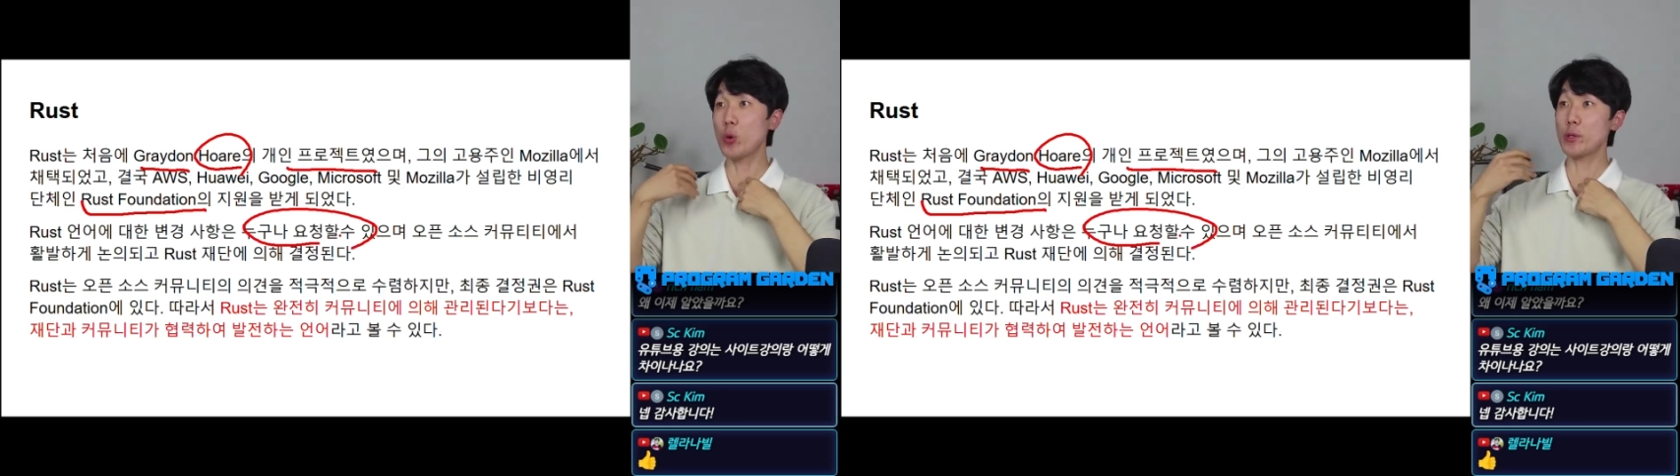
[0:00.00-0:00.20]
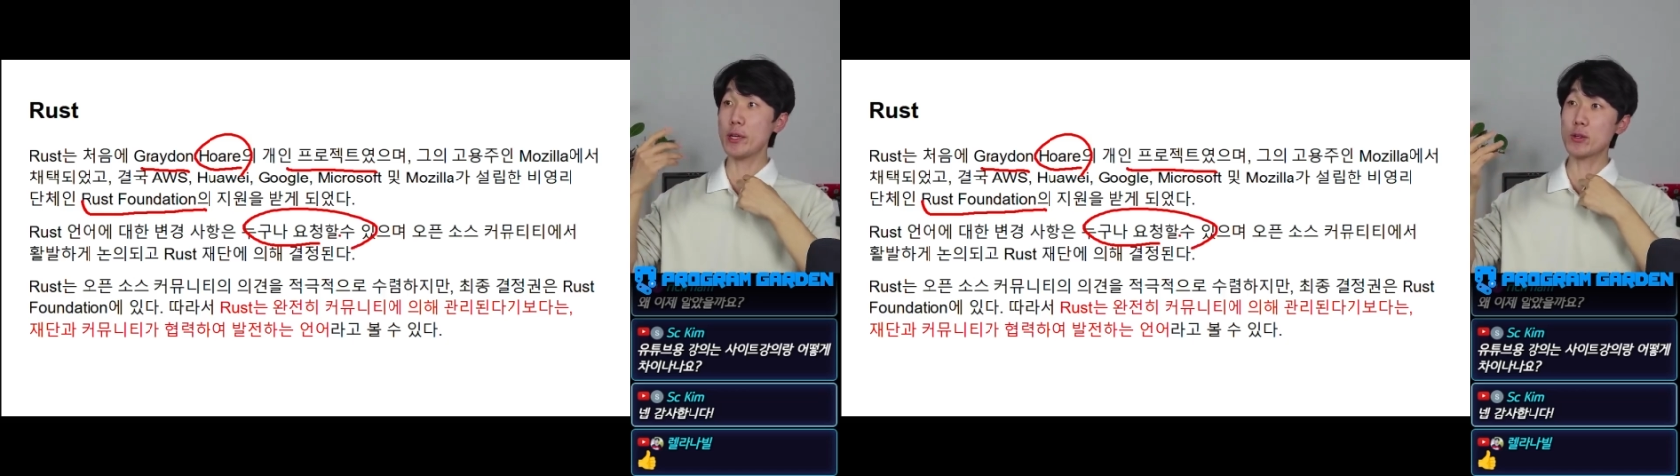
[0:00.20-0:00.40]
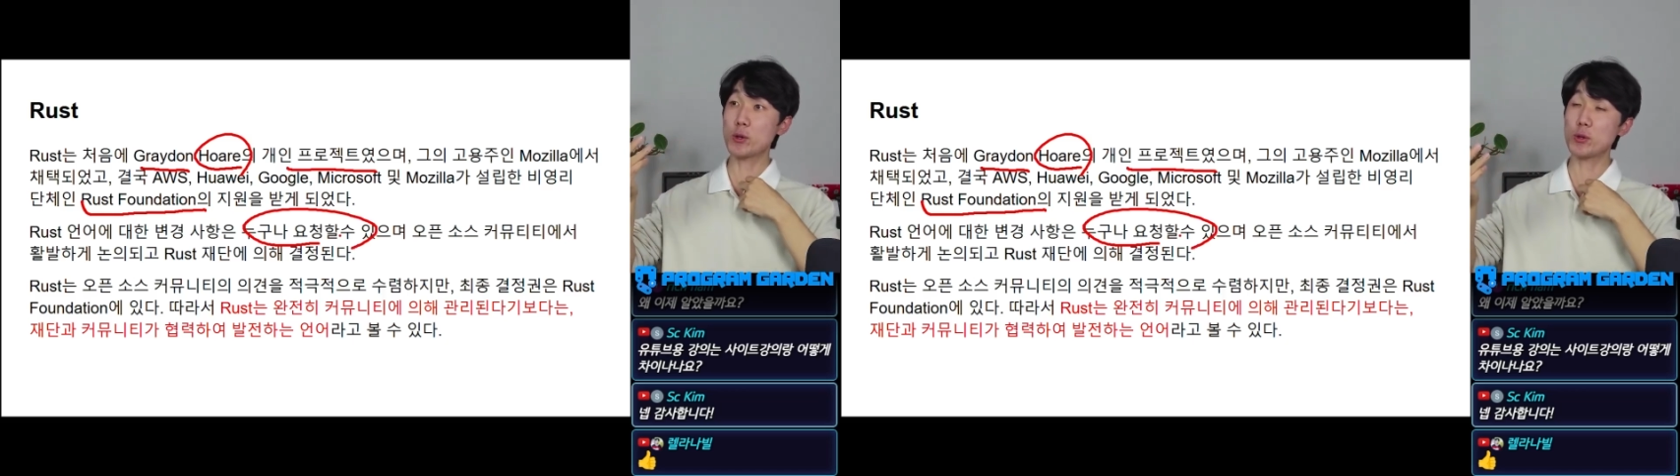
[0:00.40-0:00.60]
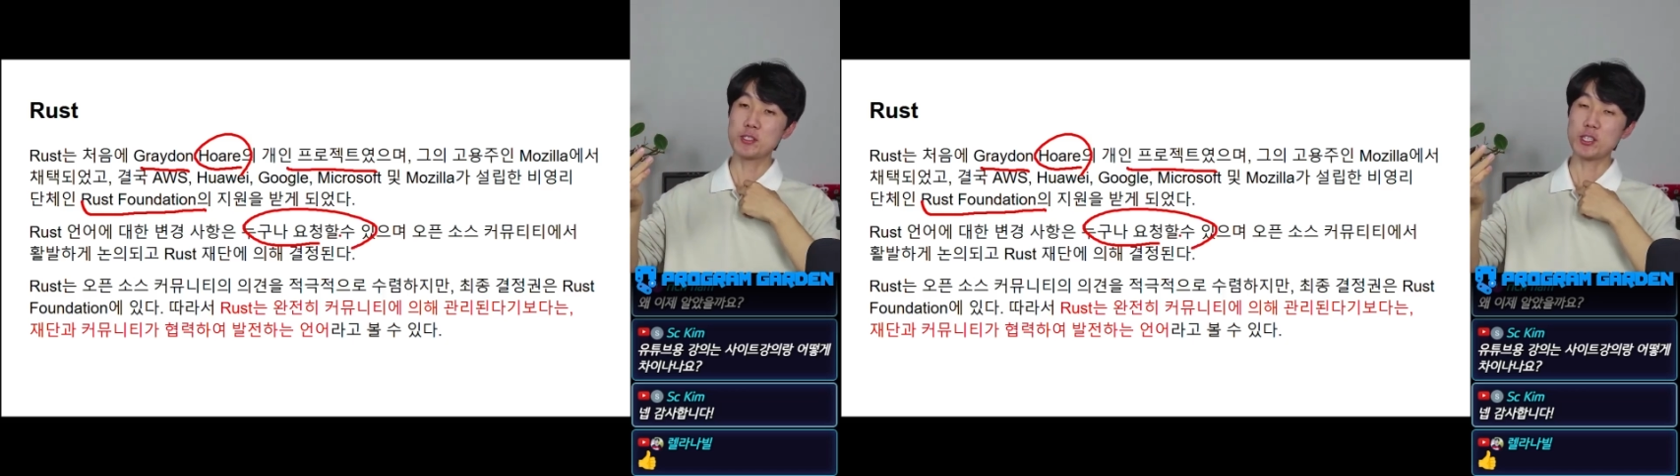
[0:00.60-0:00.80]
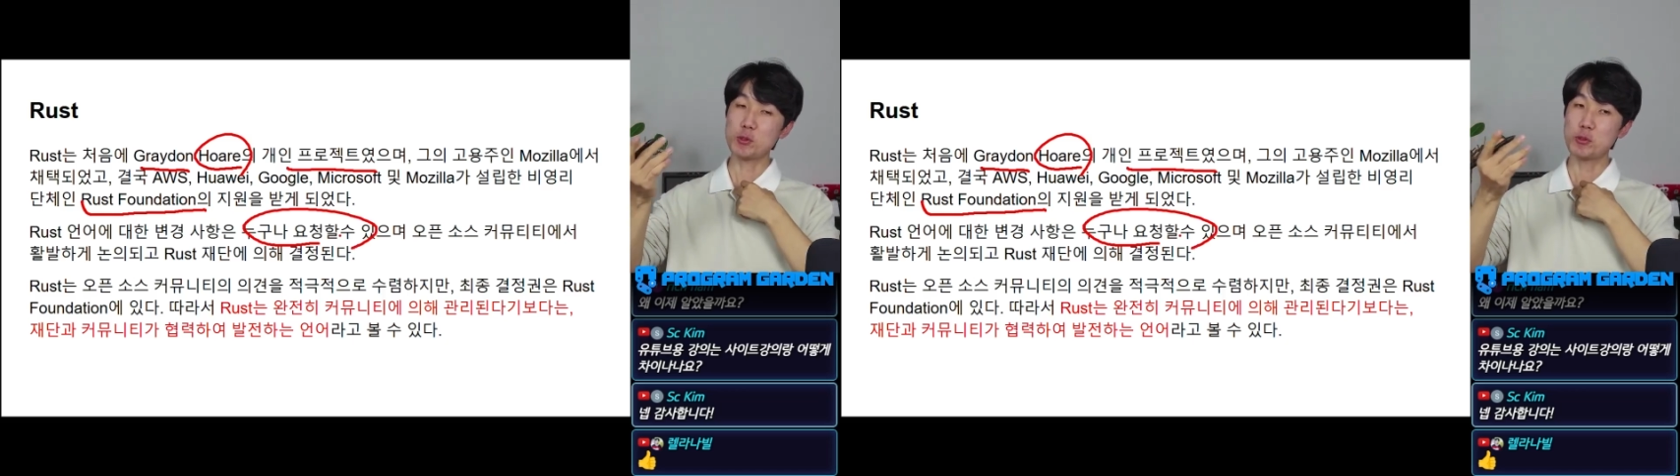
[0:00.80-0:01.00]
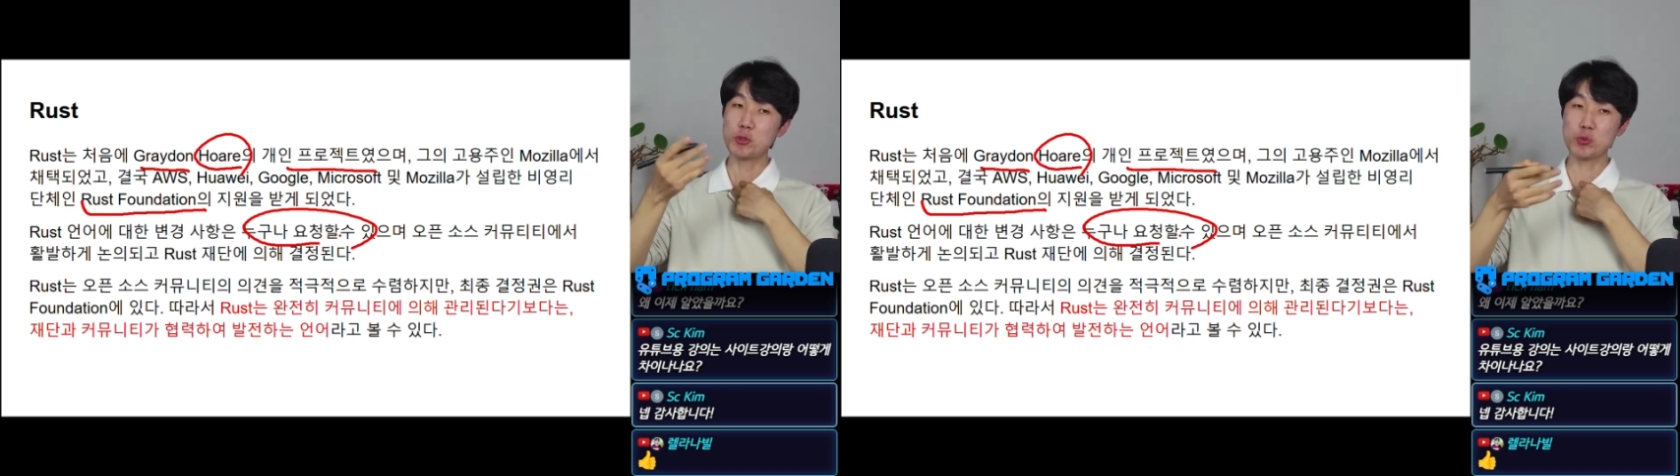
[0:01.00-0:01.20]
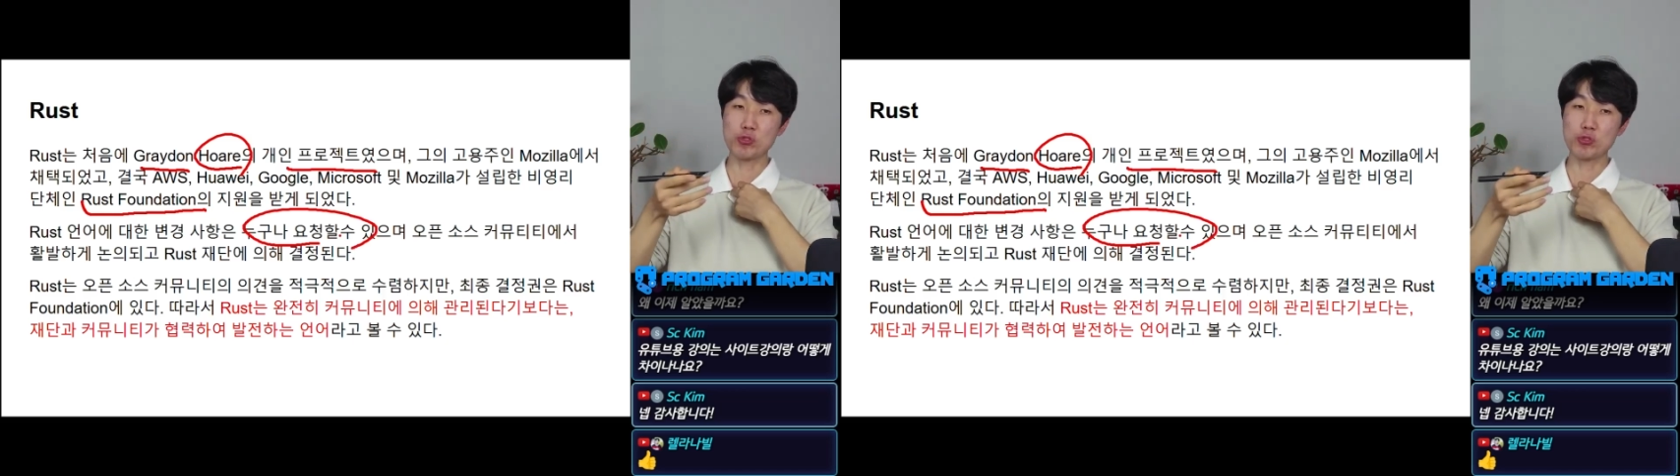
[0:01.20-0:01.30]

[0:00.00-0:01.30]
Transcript: 나 이거 이 부분 좀